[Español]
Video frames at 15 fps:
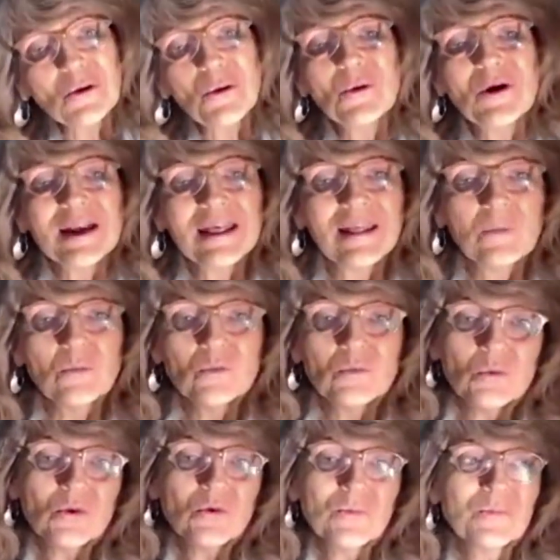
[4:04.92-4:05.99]
lugares del
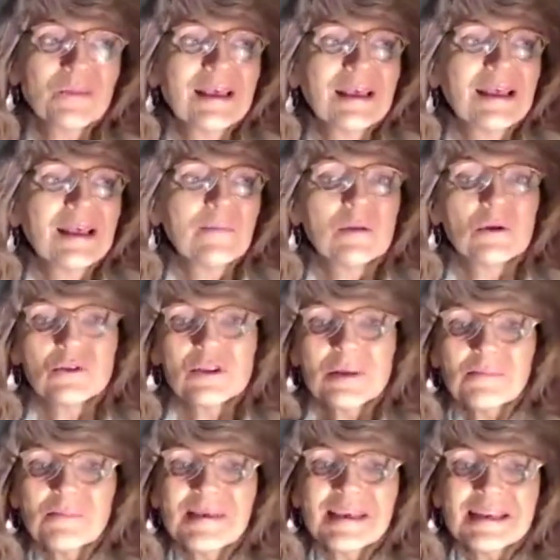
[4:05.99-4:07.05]
mundo, pero
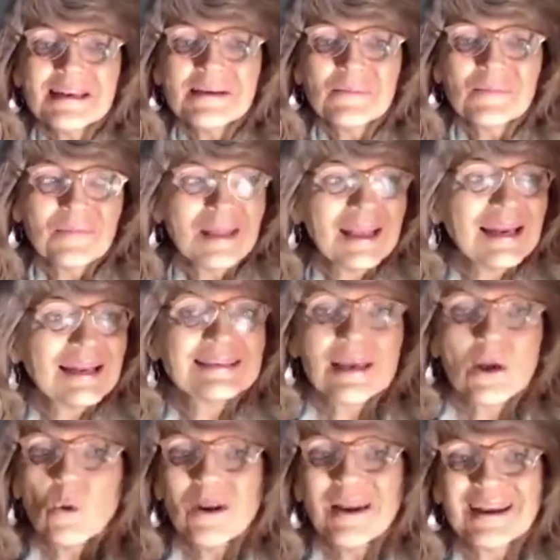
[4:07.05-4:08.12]
también en las
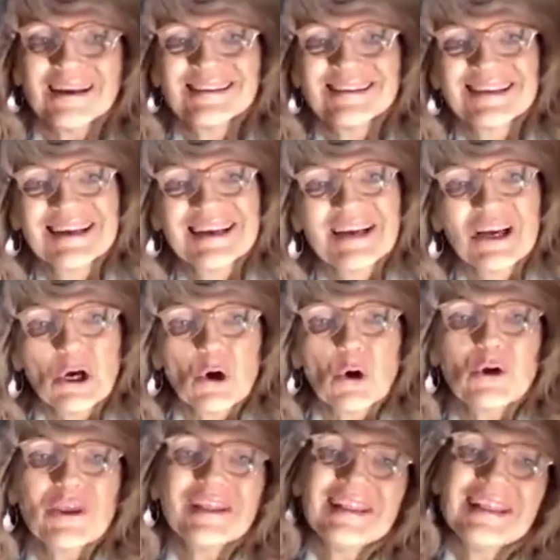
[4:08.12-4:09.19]
escuelas.
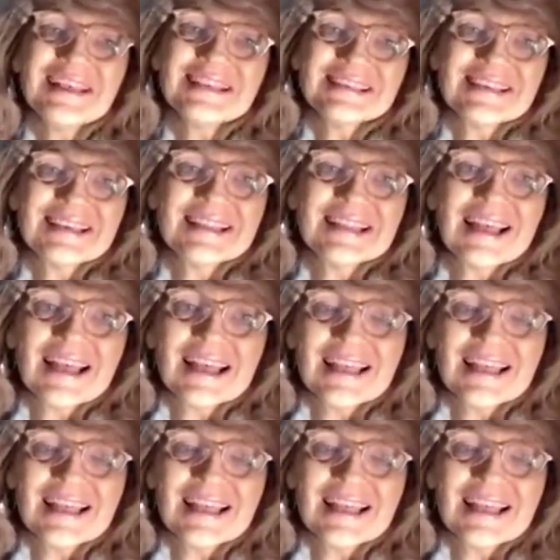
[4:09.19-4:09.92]
Hoy en día se está